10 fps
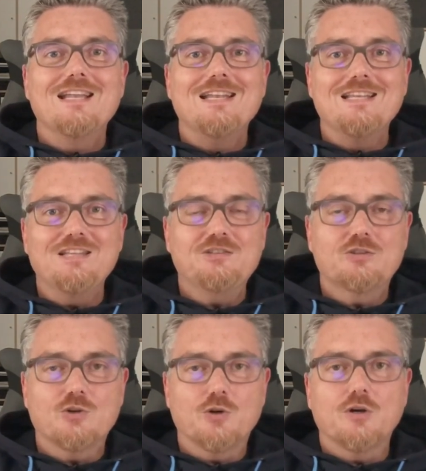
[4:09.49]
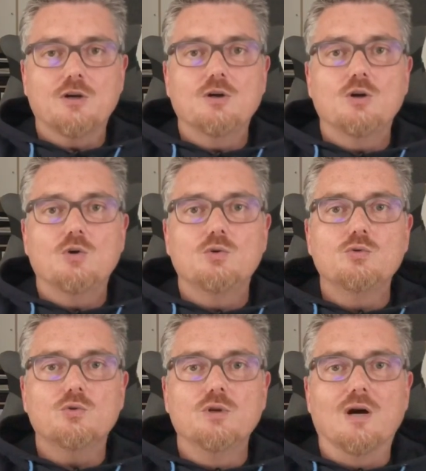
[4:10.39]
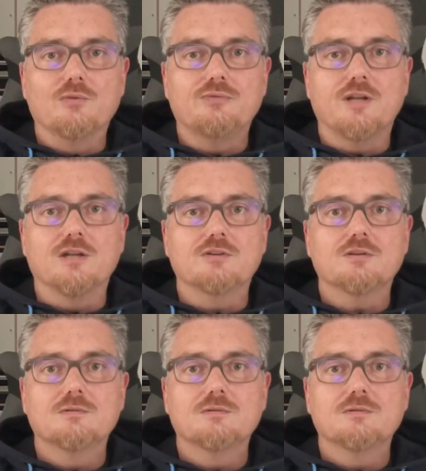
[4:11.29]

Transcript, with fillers: nicht teuer und unauffällig.